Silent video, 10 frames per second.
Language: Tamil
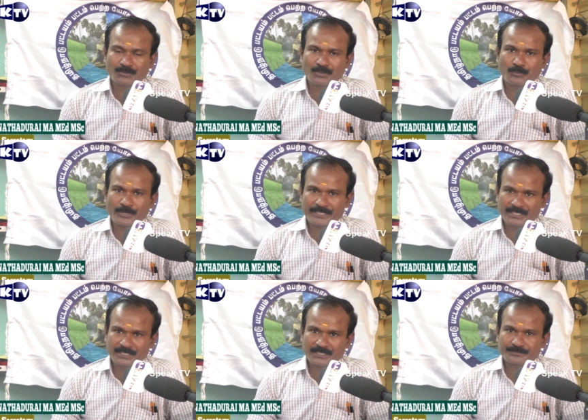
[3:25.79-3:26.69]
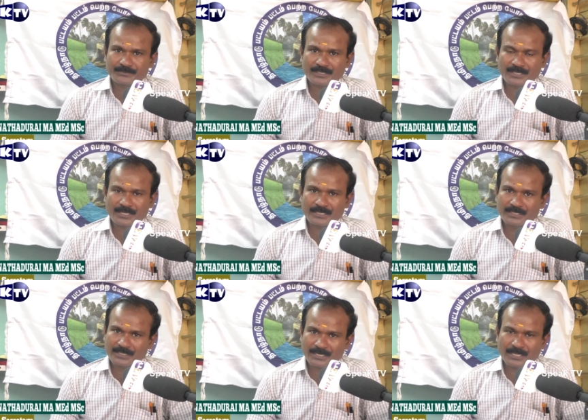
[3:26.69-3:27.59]
வந்து ஒரு முன்னேற்றம் இருக்குது
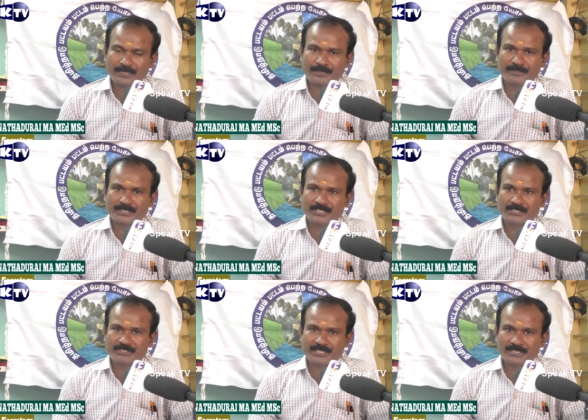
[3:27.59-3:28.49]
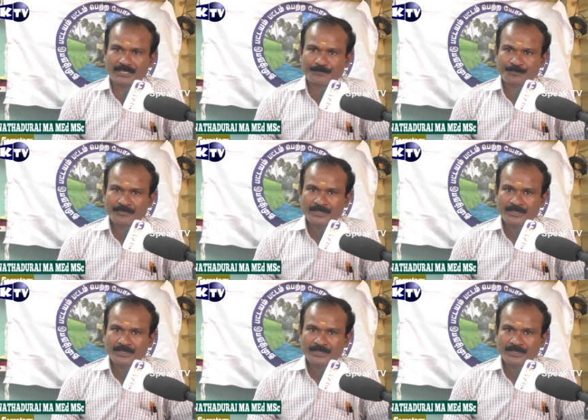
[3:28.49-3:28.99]
இது எல்லாருக்குமே தெரிஞ்ச விஷயந்தான்